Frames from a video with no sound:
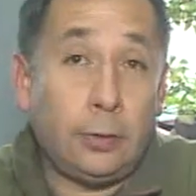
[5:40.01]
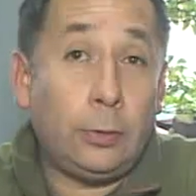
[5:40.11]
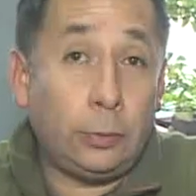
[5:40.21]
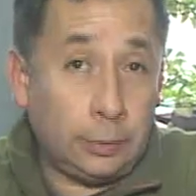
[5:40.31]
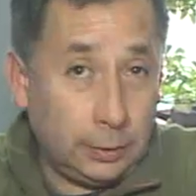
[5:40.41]

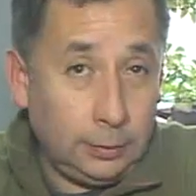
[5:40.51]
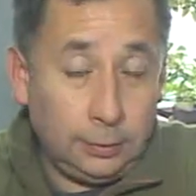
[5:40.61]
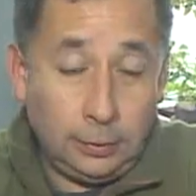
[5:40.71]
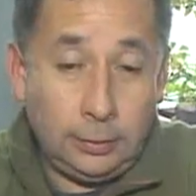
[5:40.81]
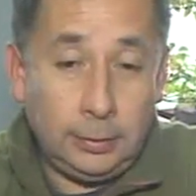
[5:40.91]
agradezco a
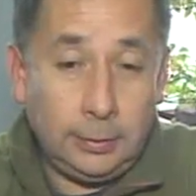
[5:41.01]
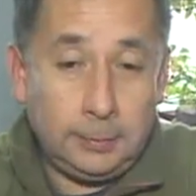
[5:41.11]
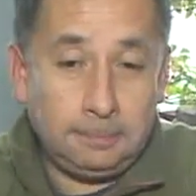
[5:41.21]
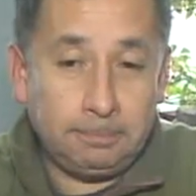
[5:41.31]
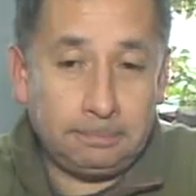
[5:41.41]
usted
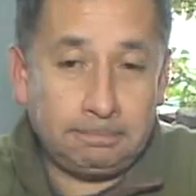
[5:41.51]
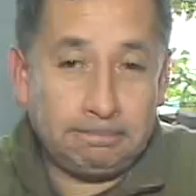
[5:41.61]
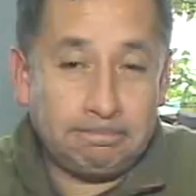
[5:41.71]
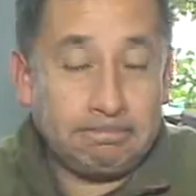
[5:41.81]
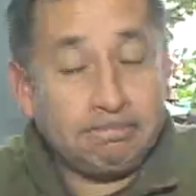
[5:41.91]
y
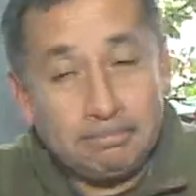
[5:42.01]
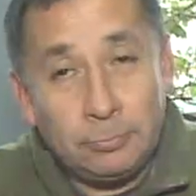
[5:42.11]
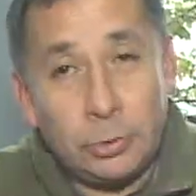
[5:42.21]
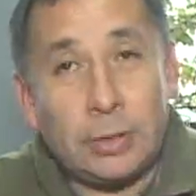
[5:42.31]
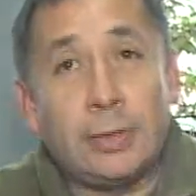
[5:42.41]

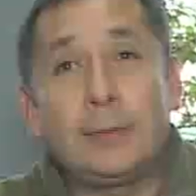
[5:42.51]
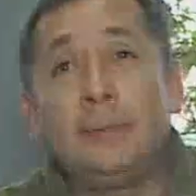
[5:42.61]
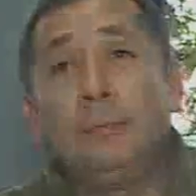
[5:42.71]
muchas